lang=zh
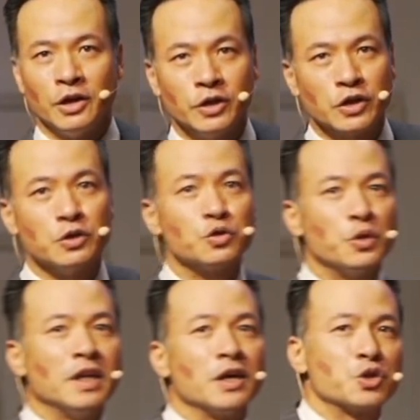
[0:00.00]
甚至
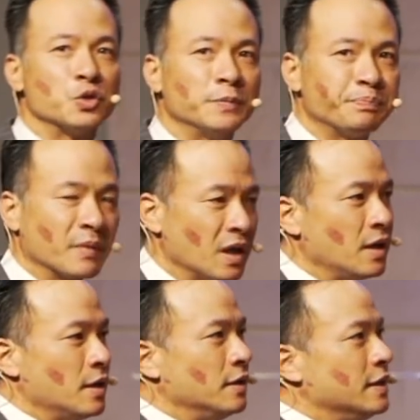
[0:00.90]
对他说，
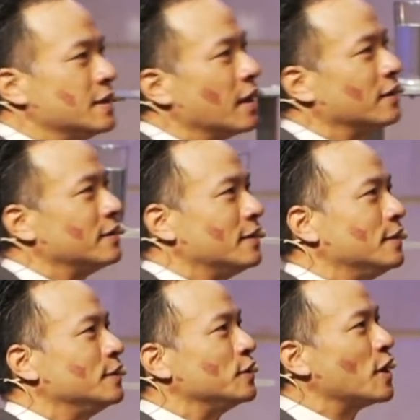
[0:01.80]
你向
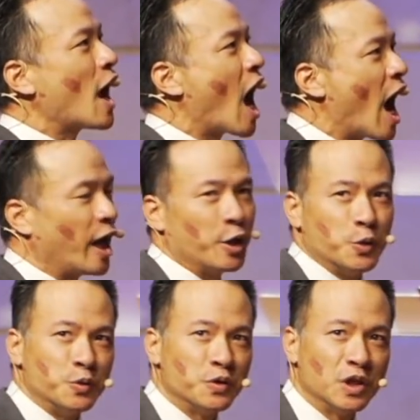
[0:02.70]
这些骸
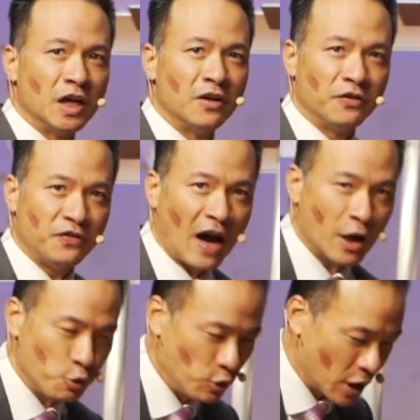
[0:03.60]
骨
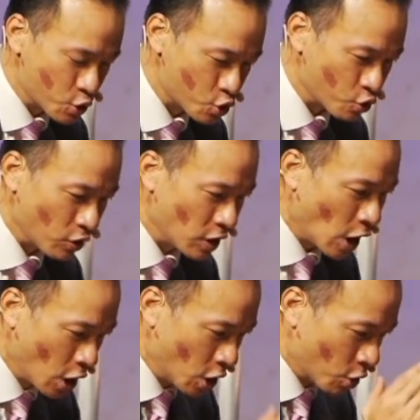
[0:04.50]
发预言说，
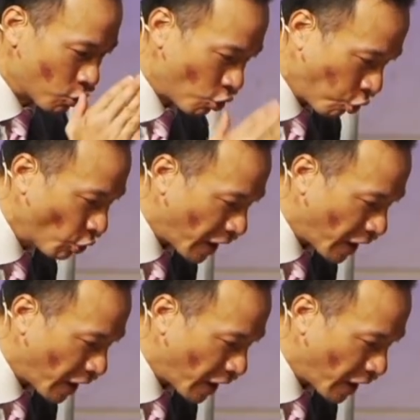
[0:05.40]
枯